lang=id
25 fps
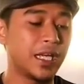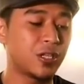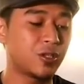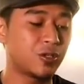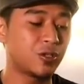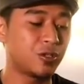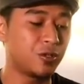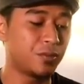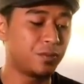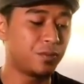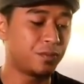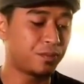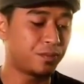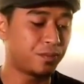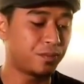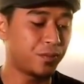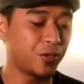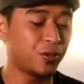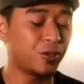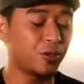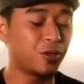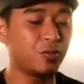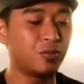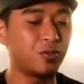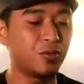itu
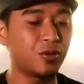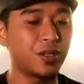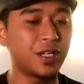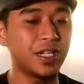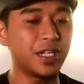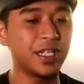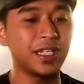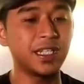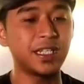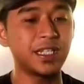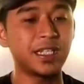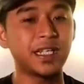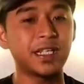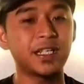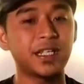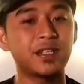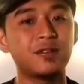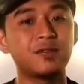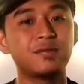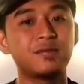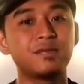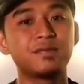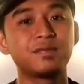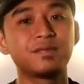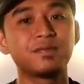pure murni
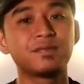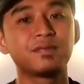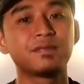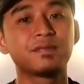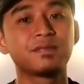gitu.